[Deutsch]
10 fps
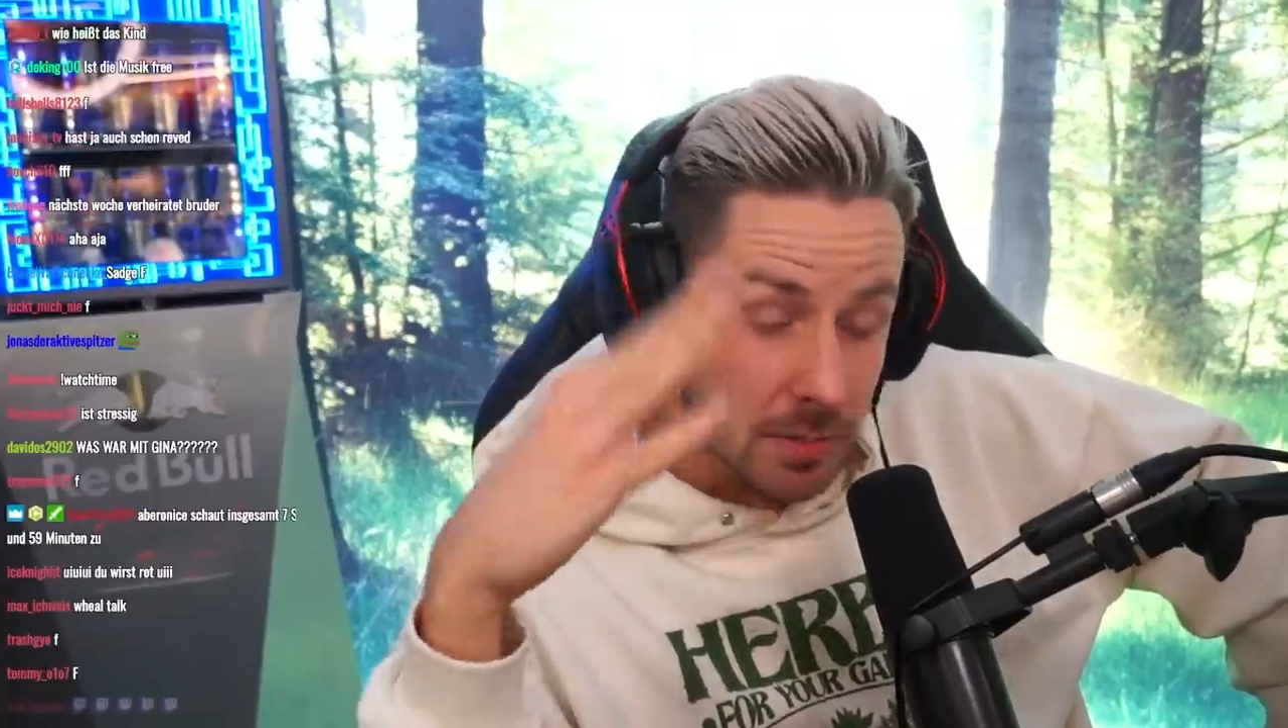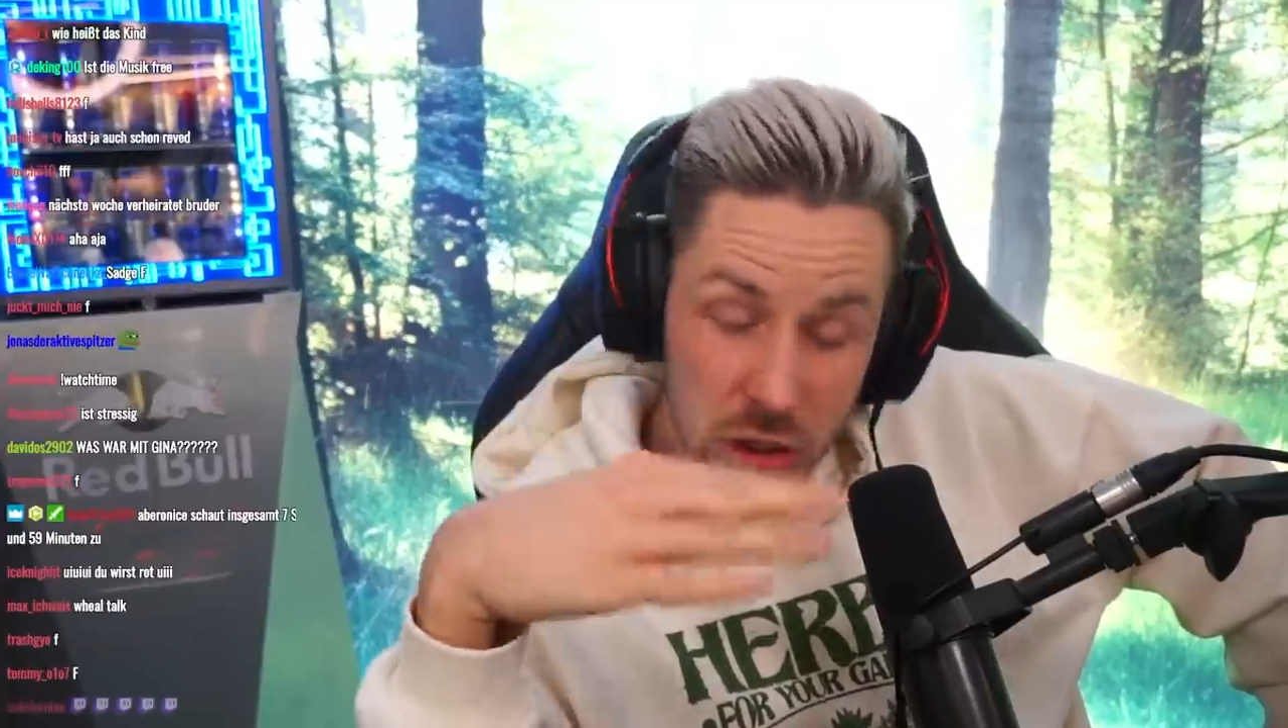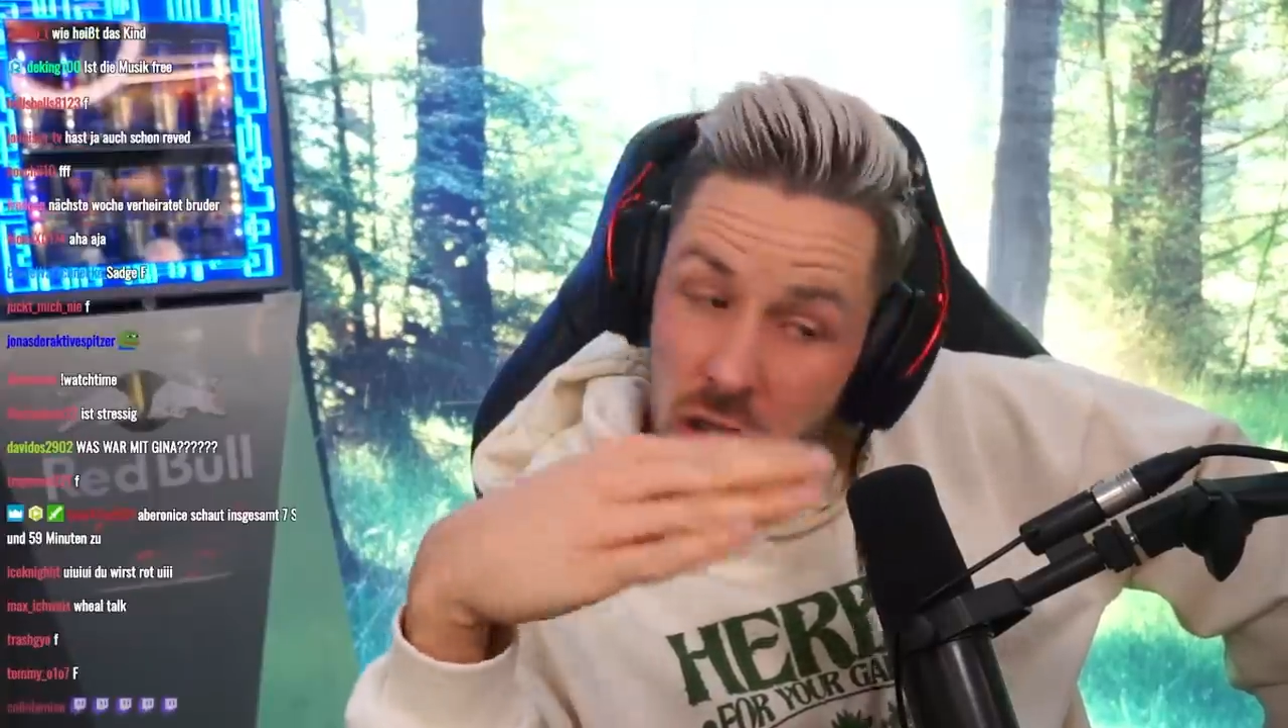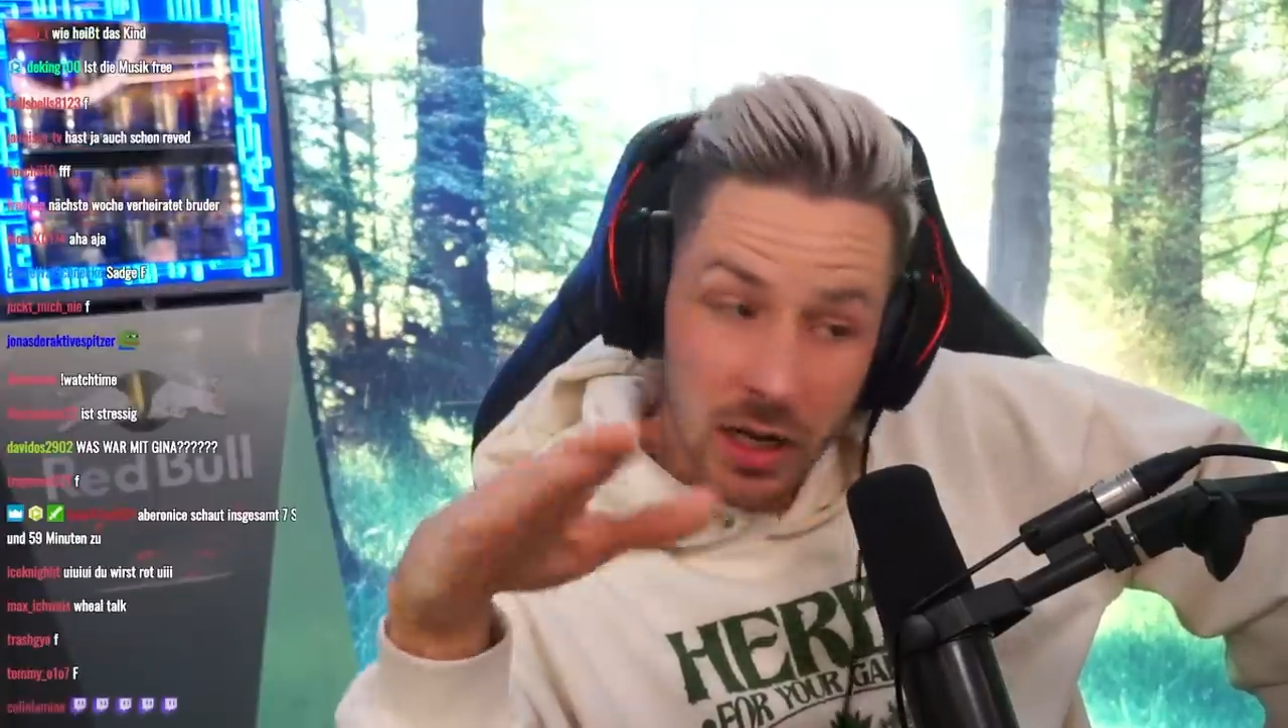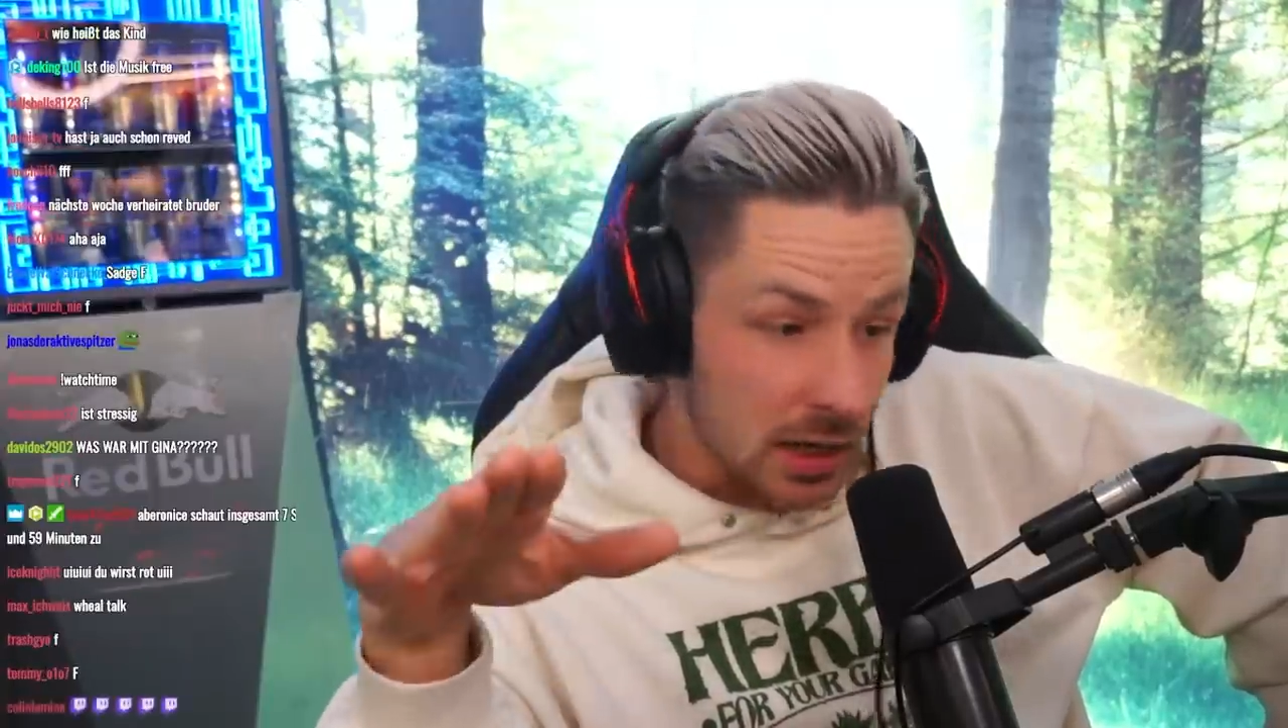mit
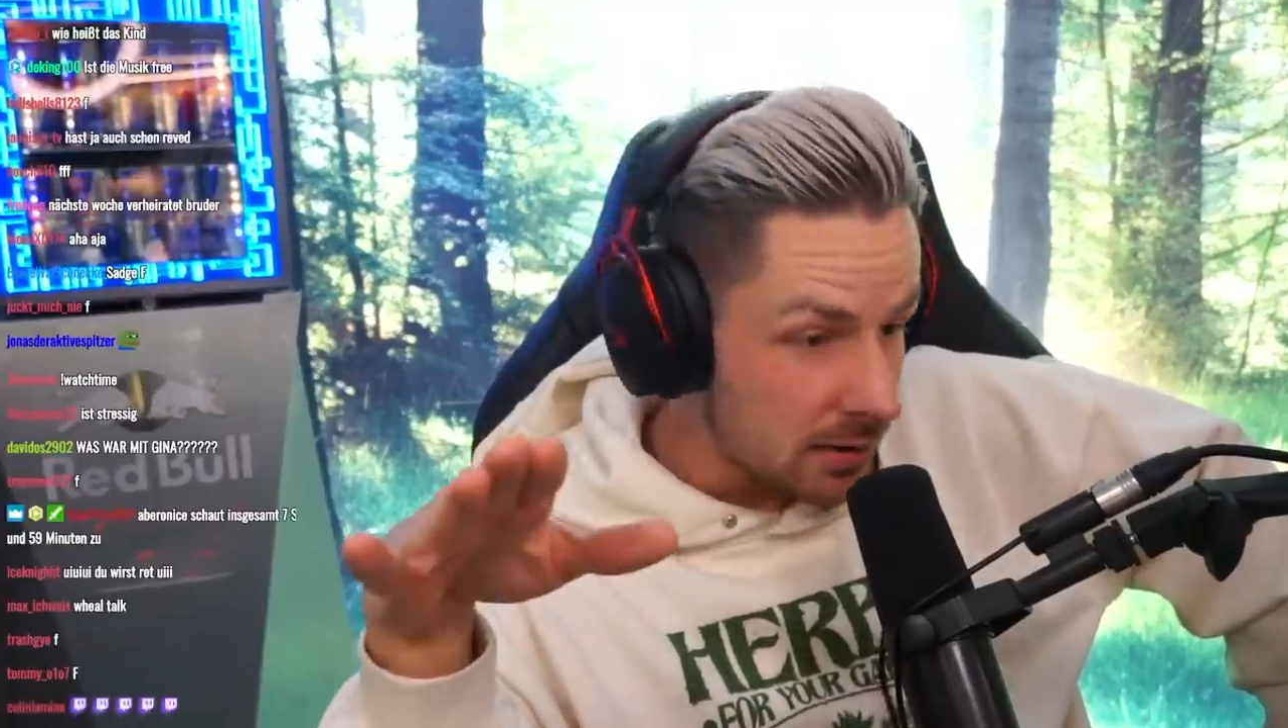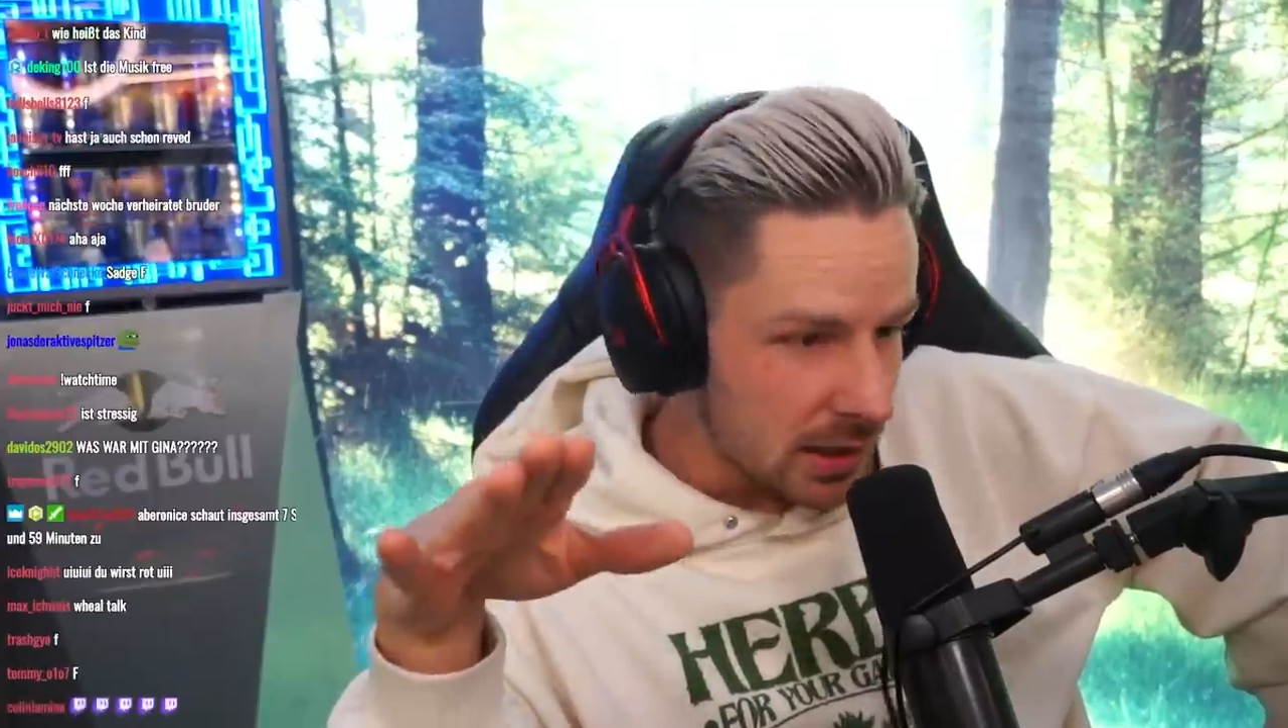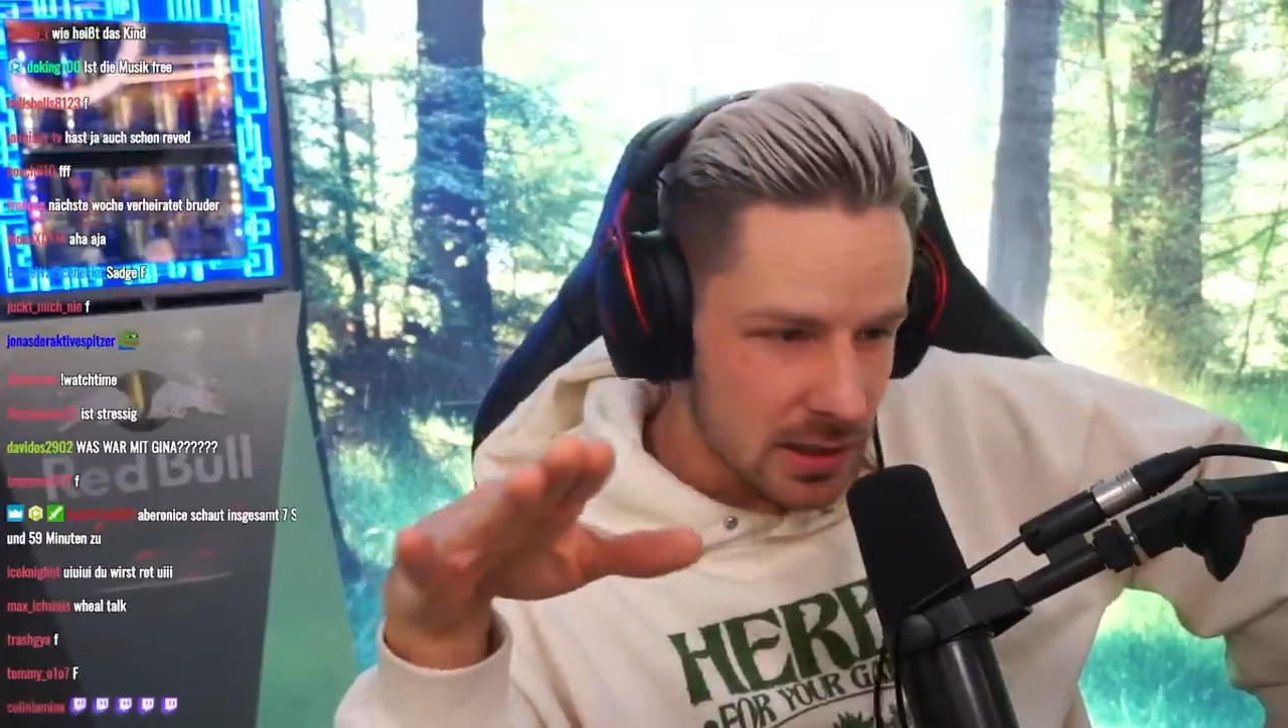Gina nichts